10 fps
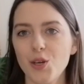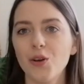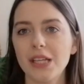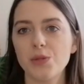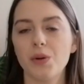
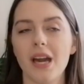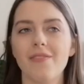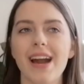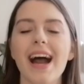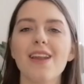ona się
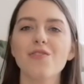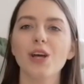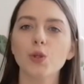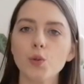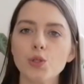pojawia. Ale w
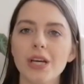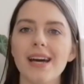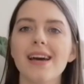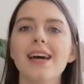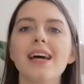
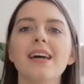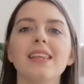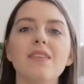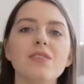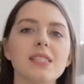naturze
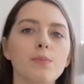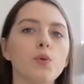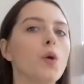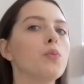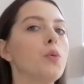nie
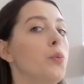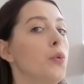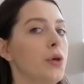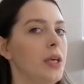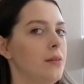występują
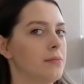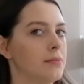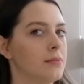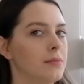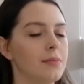dopóki
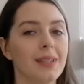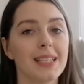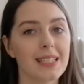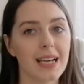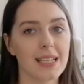
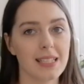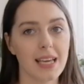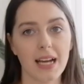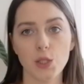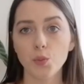nie zajdzie
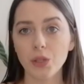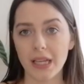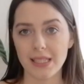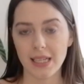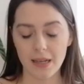jakaś
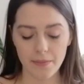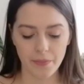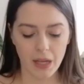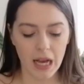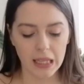mutacja,
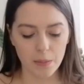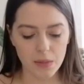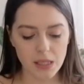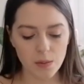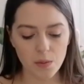nie
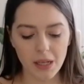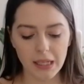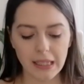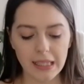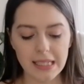będziemy
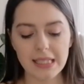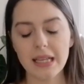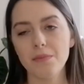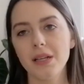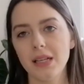mieli
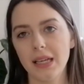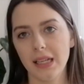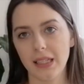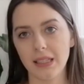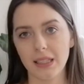niestabilnej
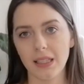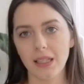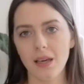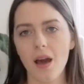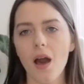
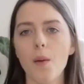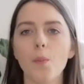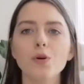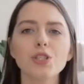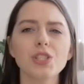genetyki,
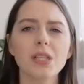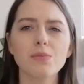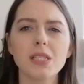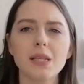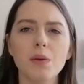może się
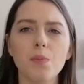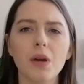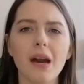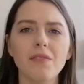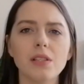nam czasami
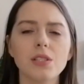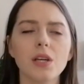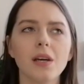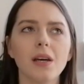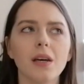
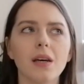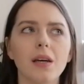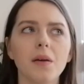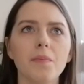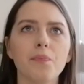pojawić
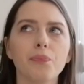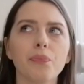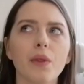e,